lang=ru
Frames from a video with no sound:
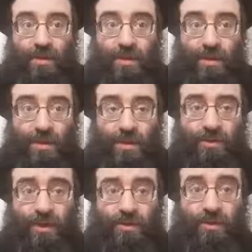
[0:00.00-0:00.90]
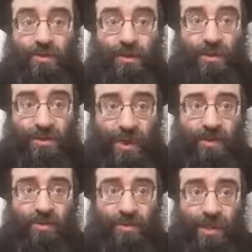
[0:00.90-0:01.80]
И я уже говорил, что в
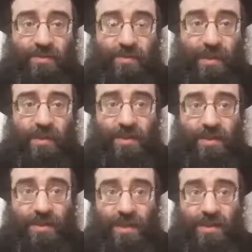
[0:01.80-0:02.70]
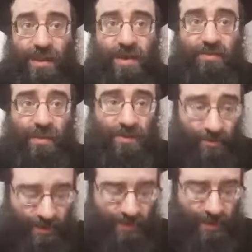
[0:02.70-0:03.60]
Рошашану у нас принято читать не как наши
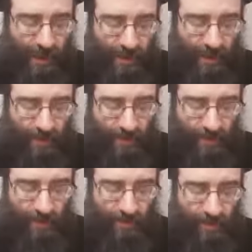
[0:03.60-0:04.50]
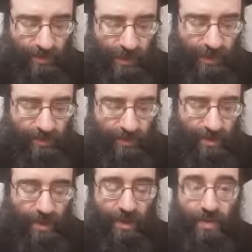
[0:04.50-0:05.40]
Мишни, а как Гемора заключает,
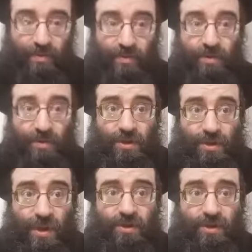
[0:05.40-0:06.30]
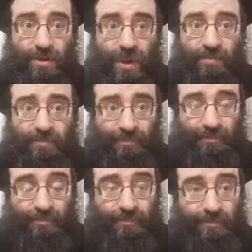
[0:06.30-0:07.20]
что мы в Рошашану читаем
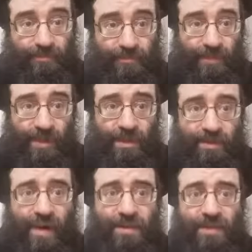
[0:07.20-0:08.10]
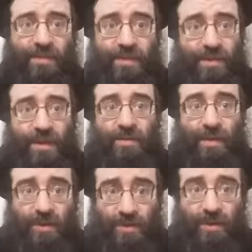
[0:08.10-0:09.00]
два отрывка из книги
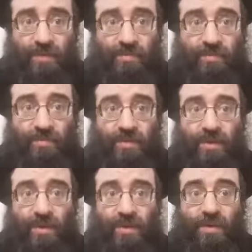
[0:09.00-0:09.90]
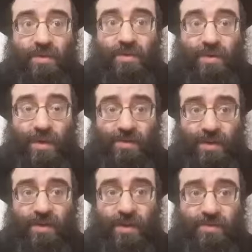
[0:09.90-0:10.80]
Брешит в
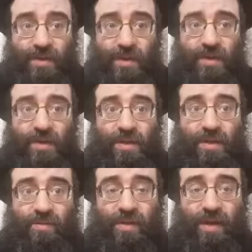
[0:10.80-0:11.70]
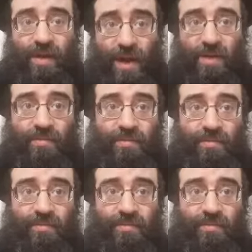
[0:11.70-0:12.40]
конце главы Ваера.